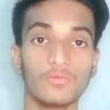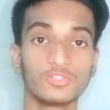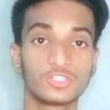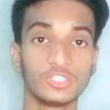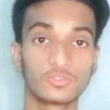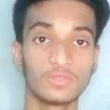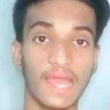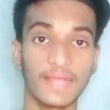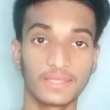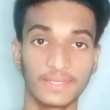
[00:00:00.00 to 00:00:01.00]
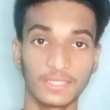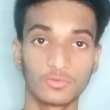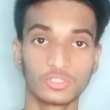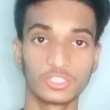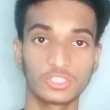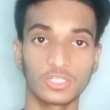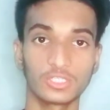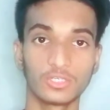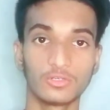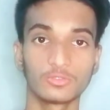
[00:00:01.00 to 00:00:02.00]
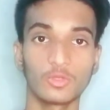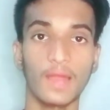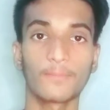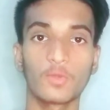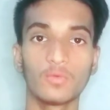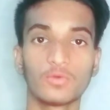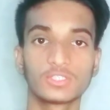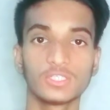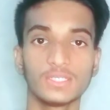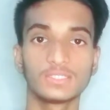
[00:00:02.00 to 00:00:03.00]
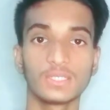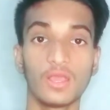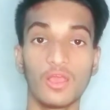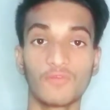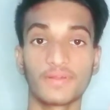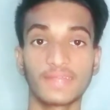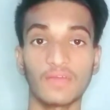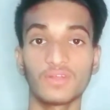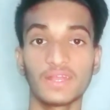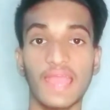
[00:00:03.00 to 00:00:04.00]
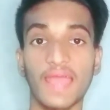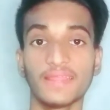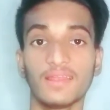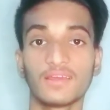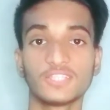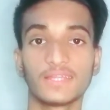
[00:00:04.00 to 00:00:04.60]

उस चीज को याद करने की कोशिश करते हो तो आपको वो चीज फटाफट याद आने लग